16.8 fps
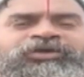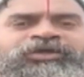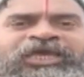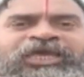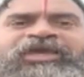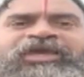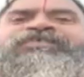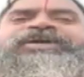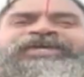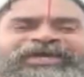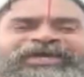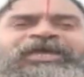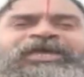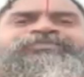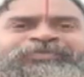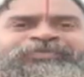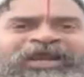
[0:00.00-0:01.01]
ఏమయ్యారు మీ
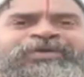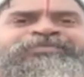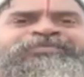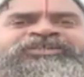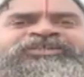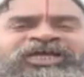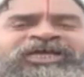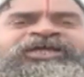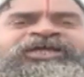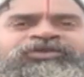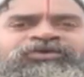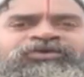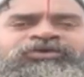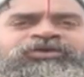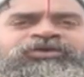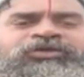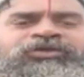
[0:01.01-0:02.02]
బ్రాహ్మణ సంఘాలు
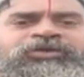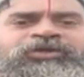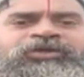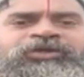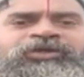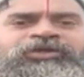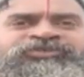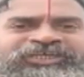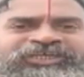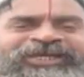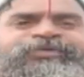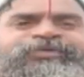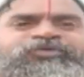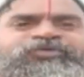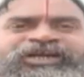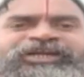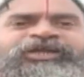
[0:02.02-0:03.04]

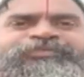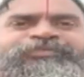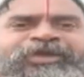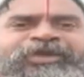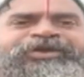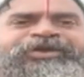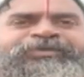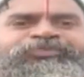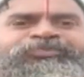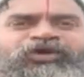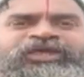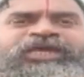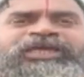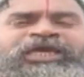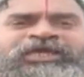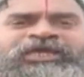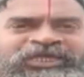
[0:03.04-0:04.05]
జగన్మోహన్ రెడ్డికి భయపడిపోయి
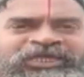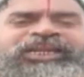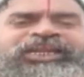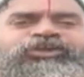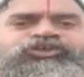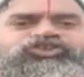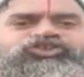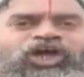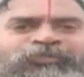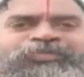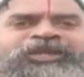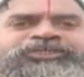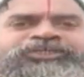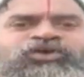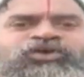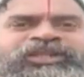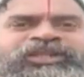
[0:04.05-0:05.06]
ఇళ్లలో తలుపులు
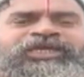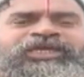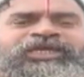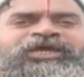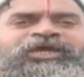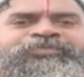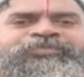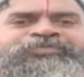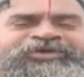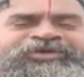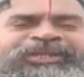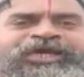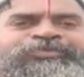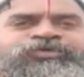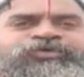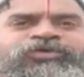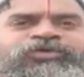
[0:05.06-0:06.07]
వేసుకొని మీరేమో